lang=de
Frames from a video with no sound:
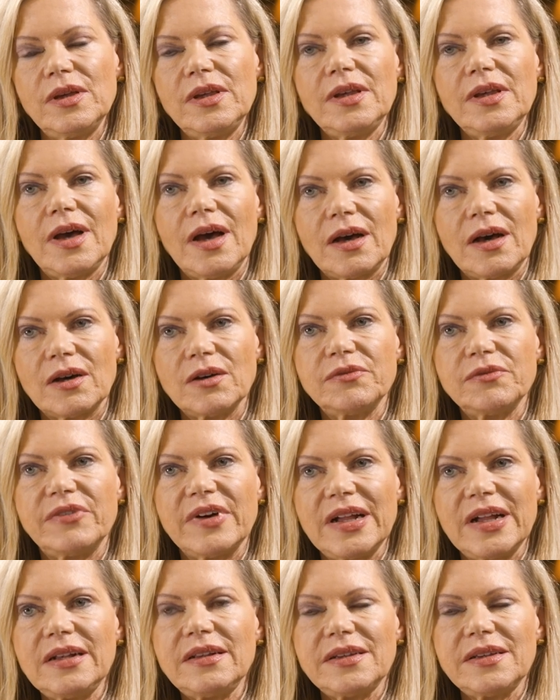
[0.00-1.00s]
Ja,
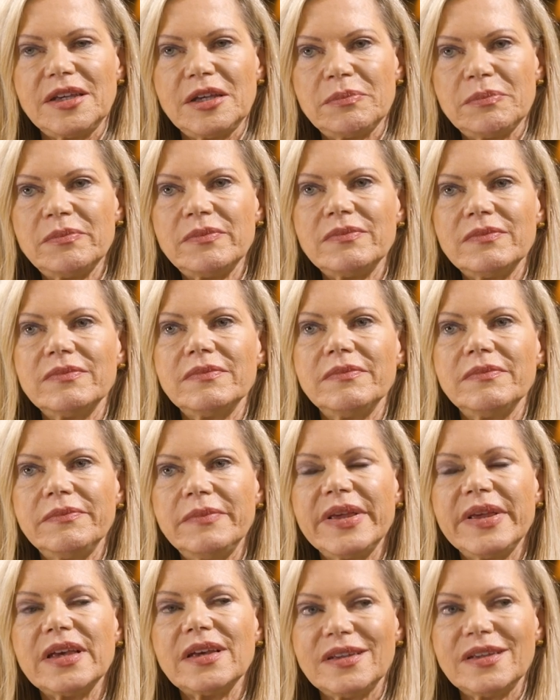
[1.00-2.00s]
weil
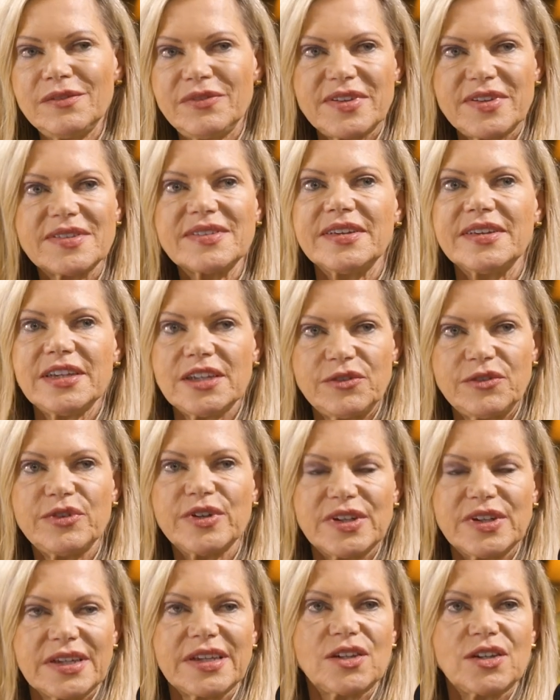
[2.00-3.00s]
eben mehr investiert
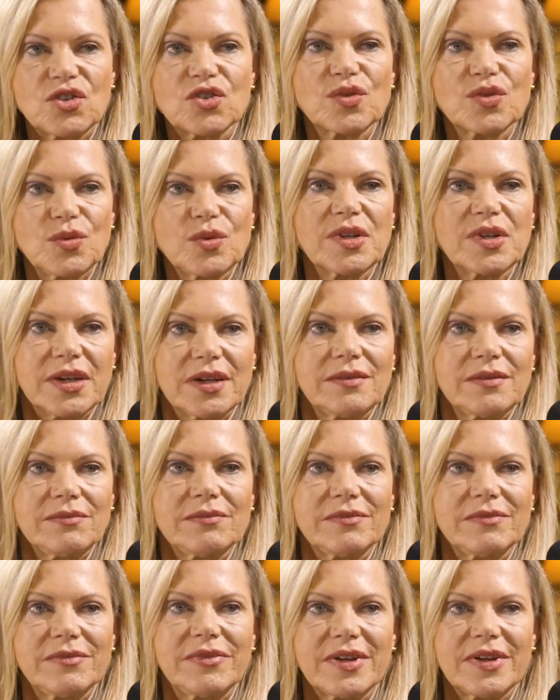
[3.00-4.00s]
wird in
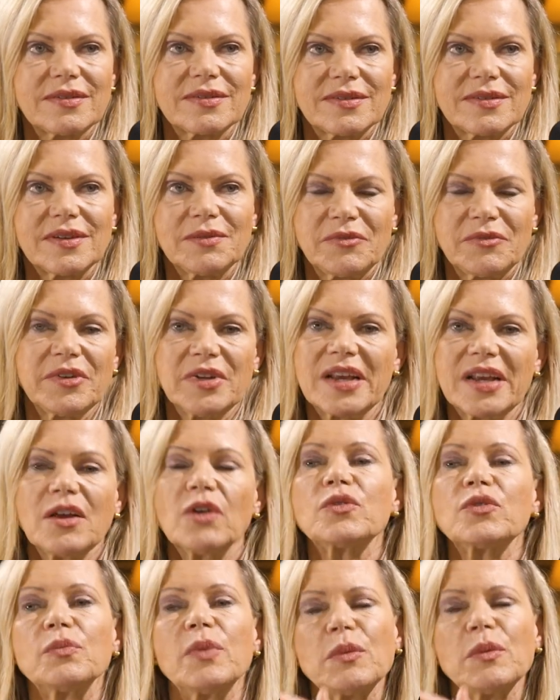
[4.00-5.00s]
Studien. Mhm. Was,
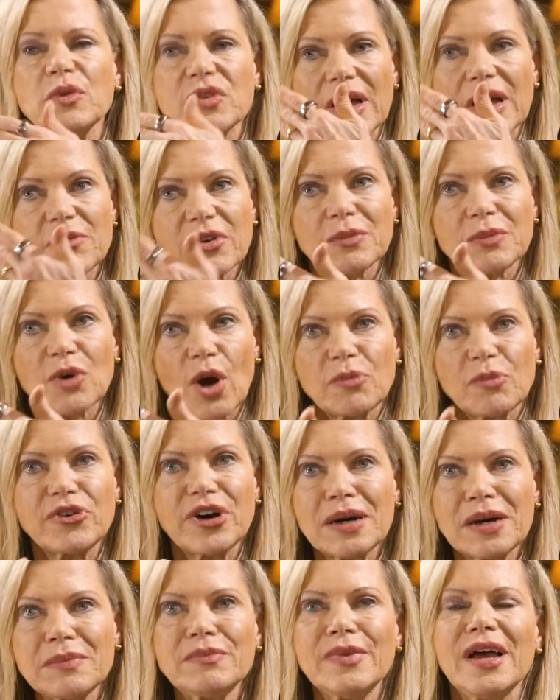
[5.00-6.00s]
äh, man muss einfach im
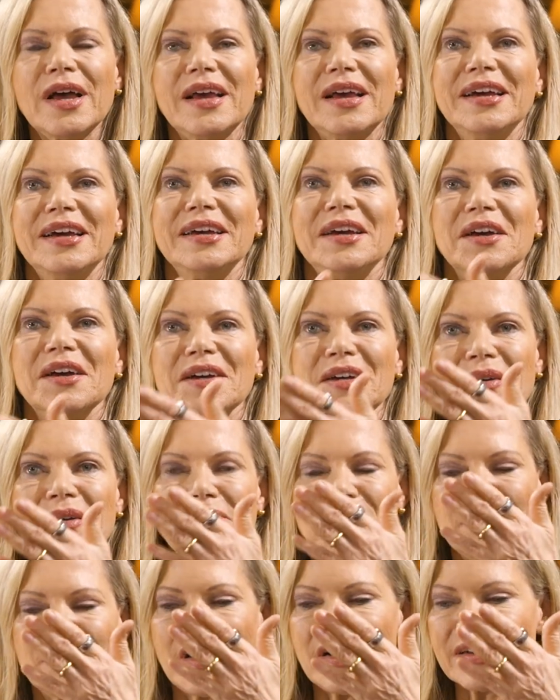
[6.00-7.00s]
Kopf haben,
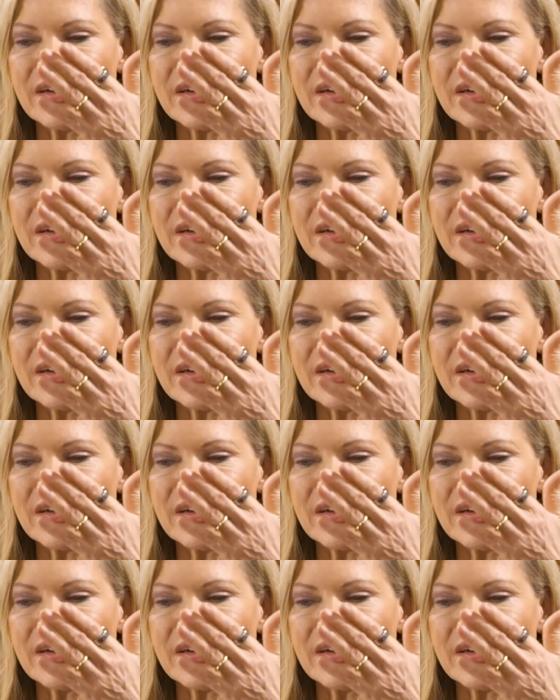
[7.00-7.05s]
ähm,